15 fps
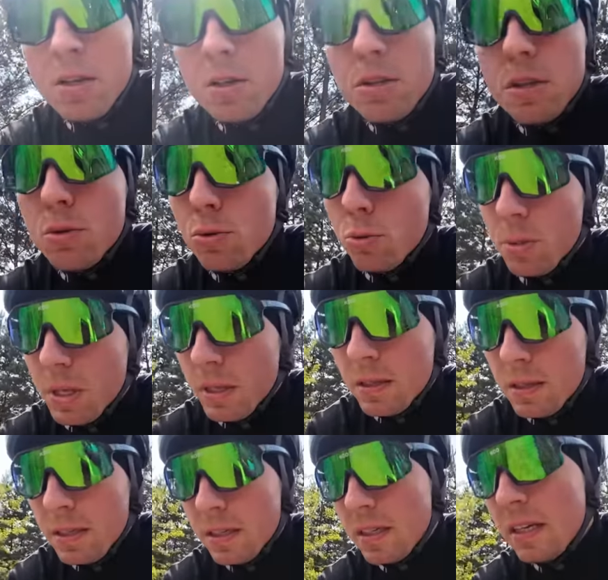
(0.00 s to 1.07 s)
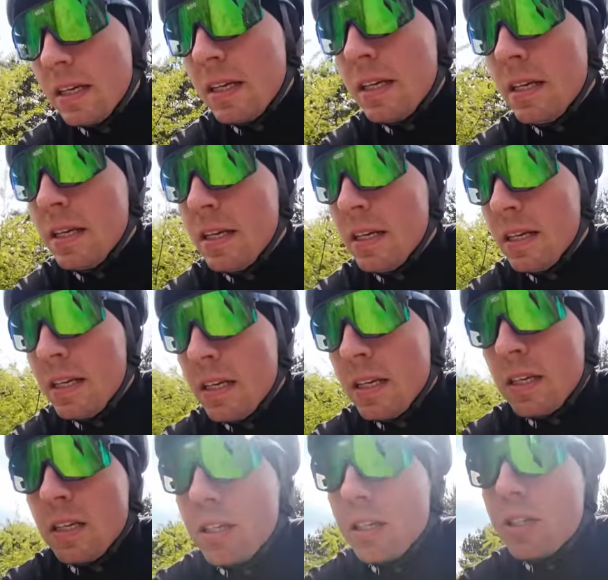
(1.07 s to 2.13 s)
No i na YouTubie.
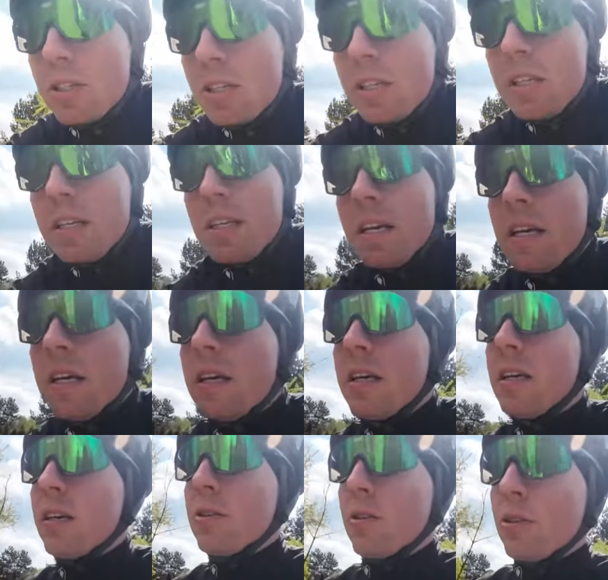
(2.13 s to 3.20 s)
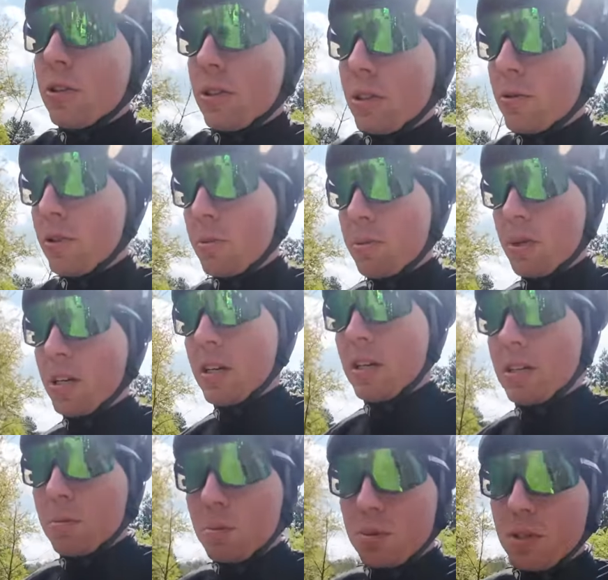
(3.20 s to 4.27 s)
Jeżeli ktoś chciał się
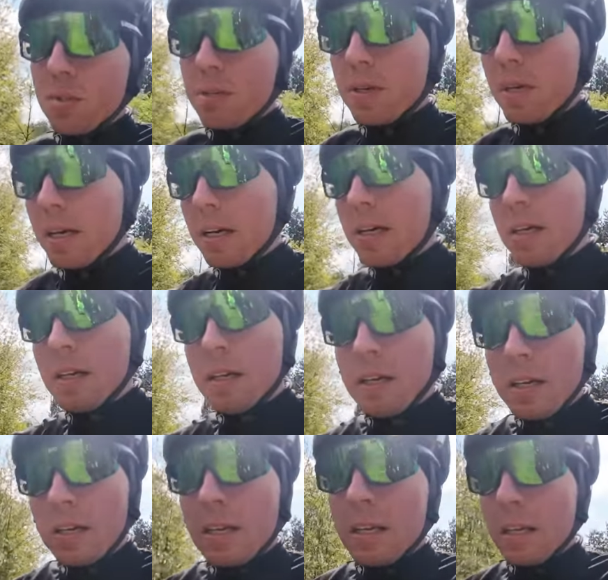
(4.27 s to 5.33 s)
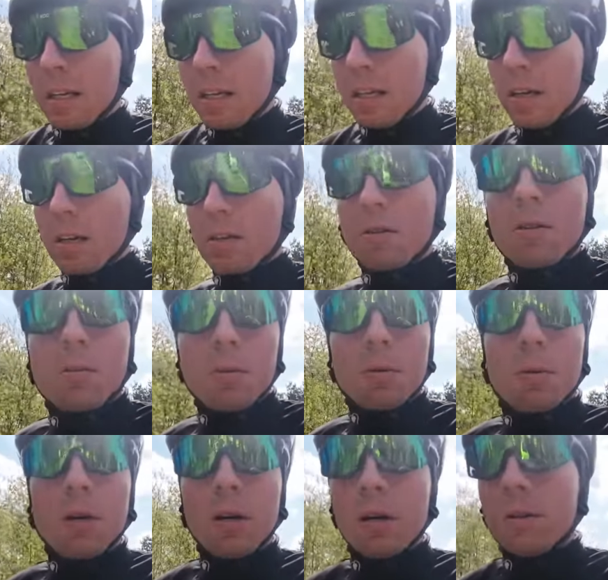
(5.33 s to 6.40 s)
przejechać, a był z Rybnika, ja go nie
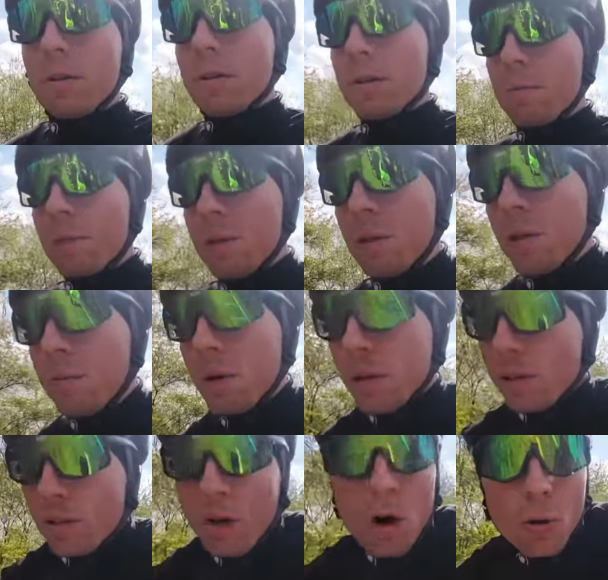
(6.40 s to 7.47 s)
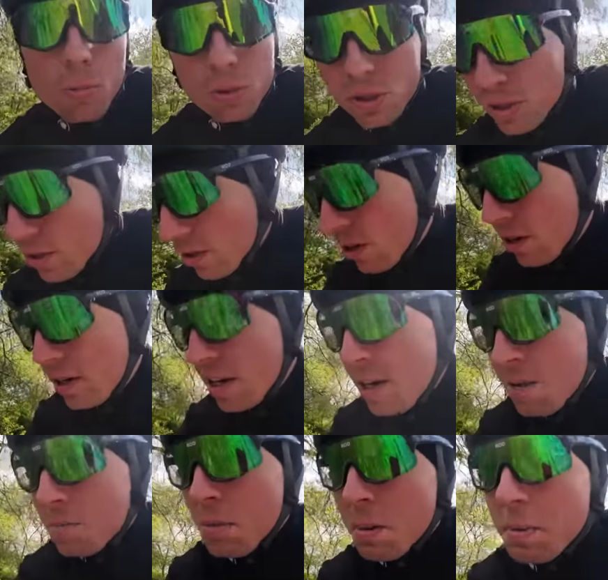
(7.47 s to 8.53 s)
było, to jest mi bardzo przykro.
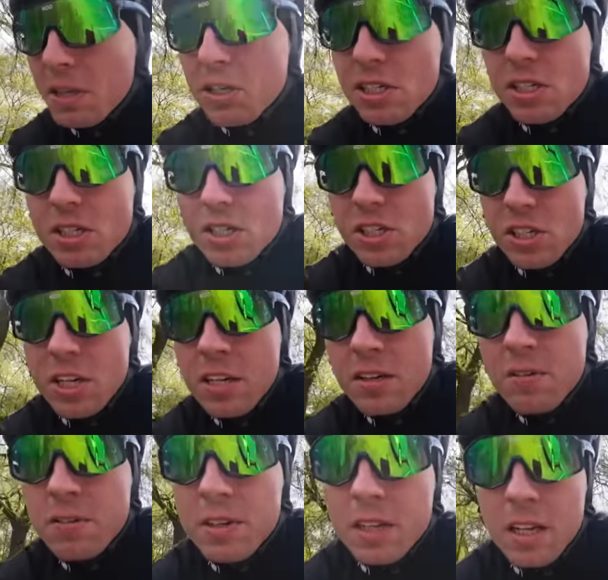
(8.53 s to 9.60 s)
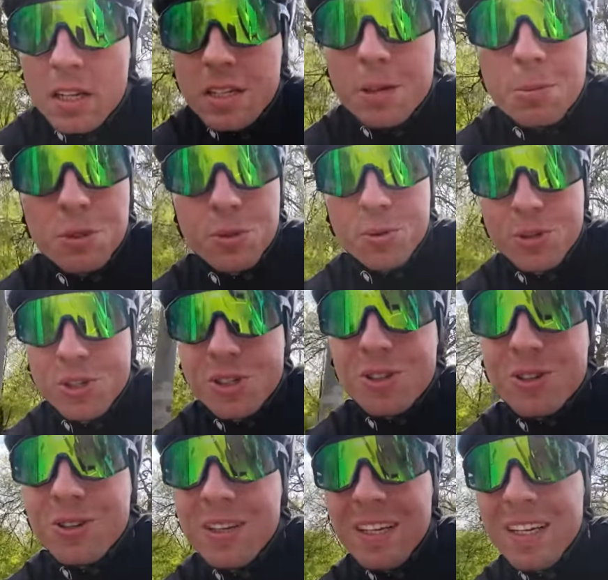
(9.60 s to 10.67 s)
Mam nadzieję, że w niedalekiej przyszłości
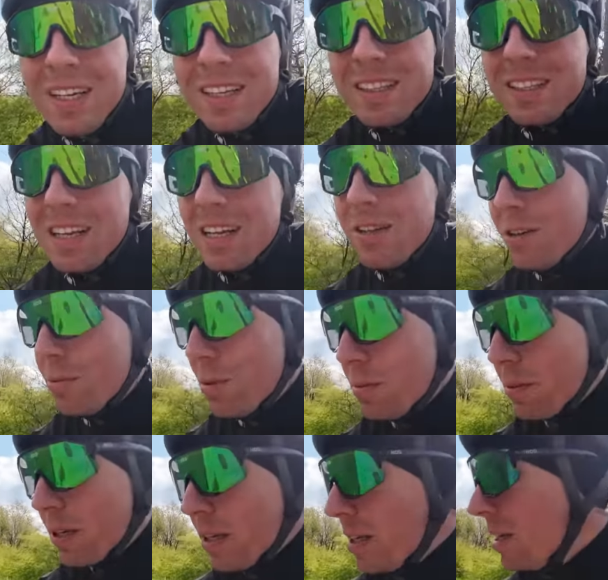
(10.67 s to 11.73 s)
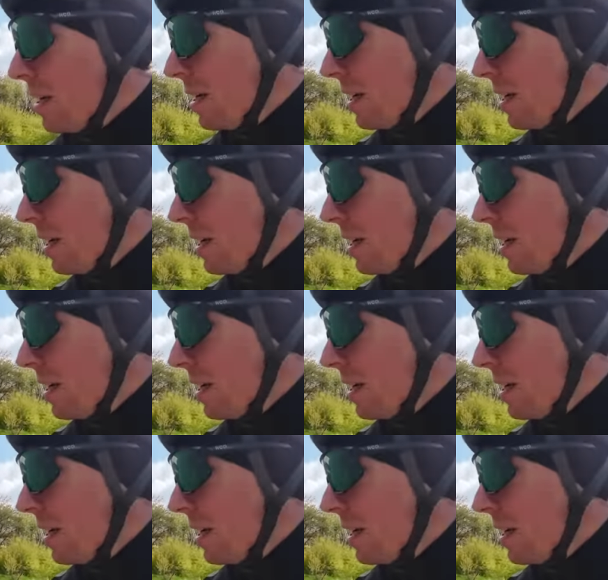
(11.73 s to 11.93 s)
to nadrobimy.